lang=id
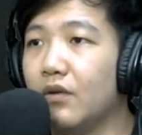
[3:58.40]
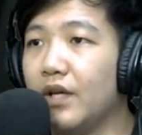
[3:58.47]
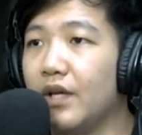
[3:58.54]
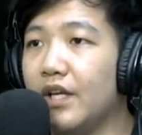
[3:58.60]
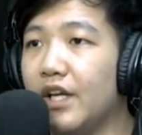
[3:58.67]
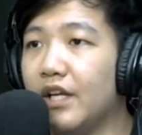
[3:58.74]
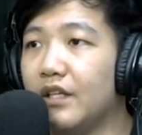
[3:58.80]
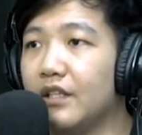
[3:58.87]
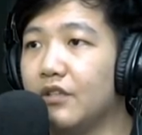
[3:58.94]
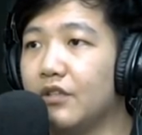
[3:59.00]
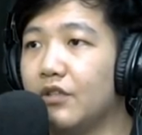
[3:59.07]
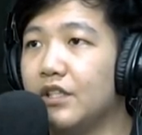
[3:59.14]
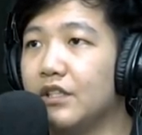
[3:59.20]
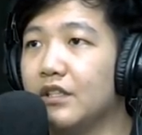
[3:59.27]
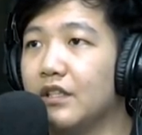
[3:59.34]
okay, den
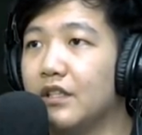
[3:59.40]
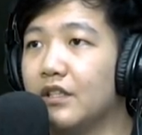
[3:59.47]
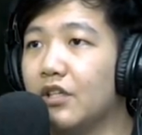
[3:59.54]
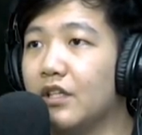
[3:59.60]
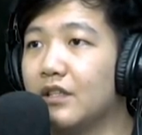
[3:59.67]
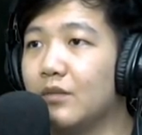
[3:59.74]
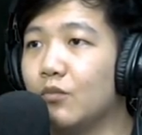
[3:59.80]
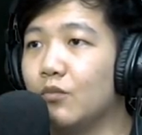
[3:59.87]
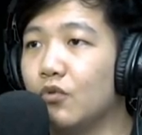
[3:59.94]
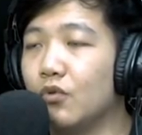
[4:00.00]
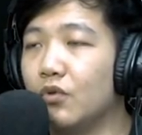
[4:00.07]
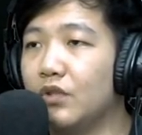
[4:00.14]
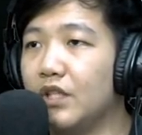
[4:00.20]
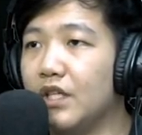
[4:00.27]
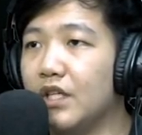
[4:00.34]
kita udah kita udah ketemu
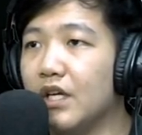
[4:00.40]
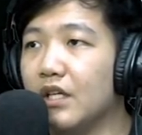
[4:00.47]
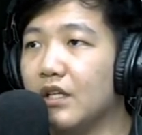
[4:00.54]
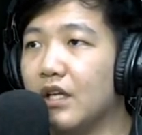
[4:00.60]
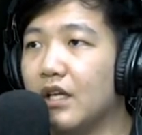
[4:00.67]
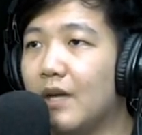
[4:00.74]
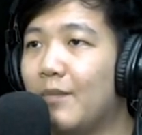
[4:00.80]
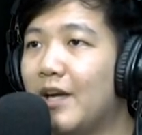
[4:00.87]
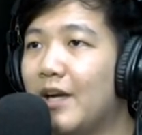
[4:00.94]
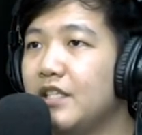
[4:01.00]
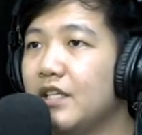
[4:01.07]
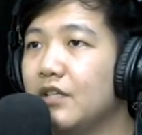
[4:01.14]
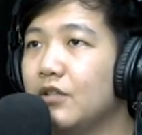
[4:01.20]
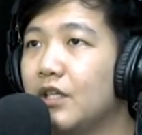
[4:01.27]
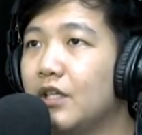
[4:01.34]
tiga ada apa
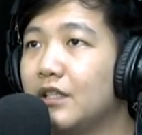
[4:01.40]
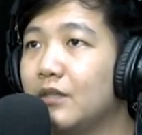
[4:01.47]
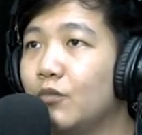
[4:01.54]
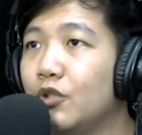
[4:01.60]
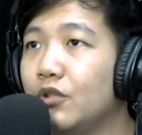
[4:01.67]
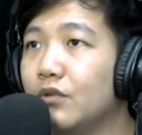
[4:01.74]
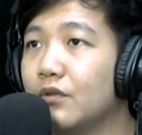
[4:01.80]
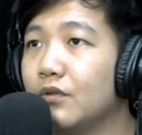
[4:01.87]
sih yang udah ketemu itu